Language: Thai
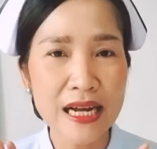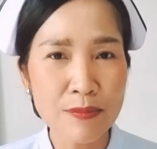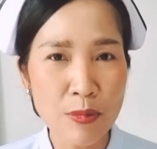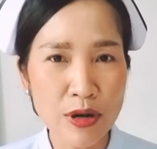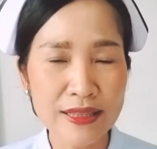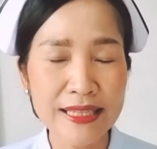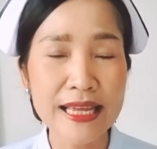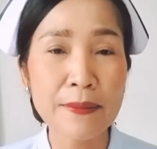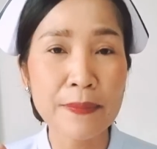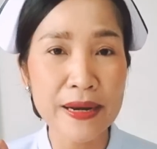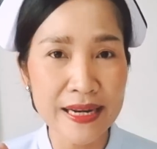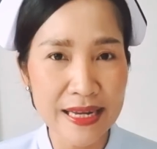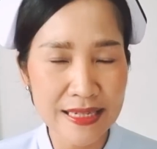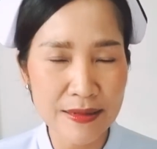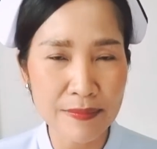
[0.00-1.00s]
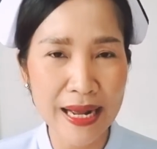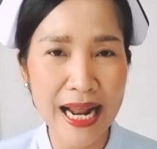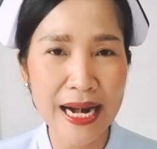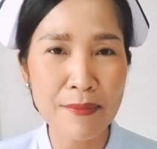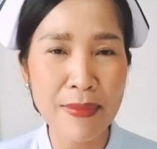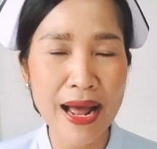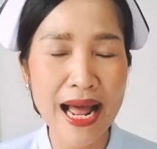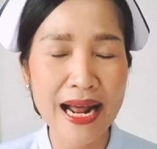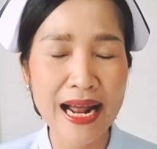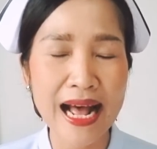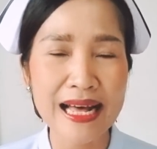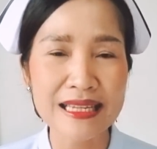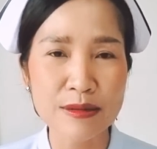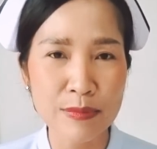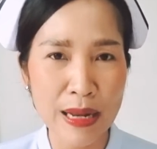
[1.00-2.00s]
เรื่องบนเตียงเป็นเรื่องสำคัญมาก
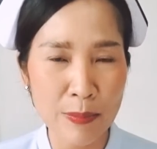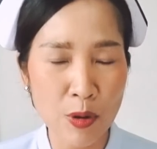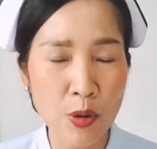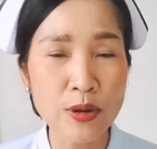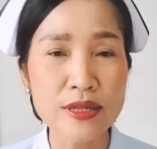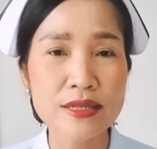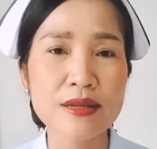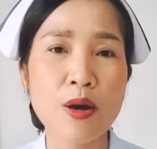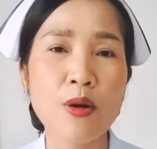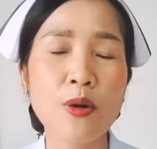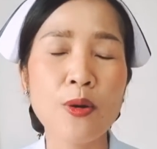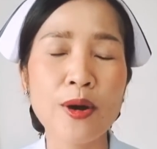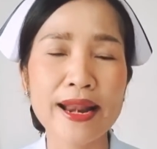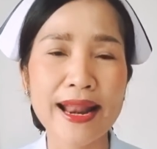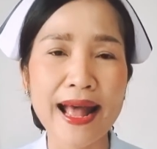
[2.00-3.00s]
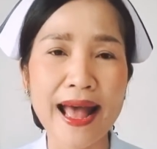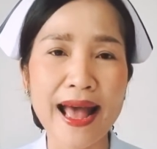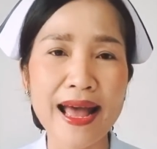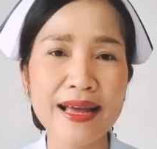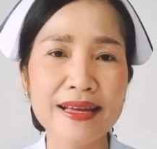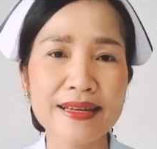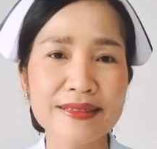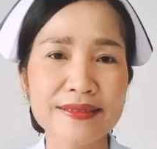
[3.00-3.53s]
ค่ะสำหรับคนสองคนนะคะ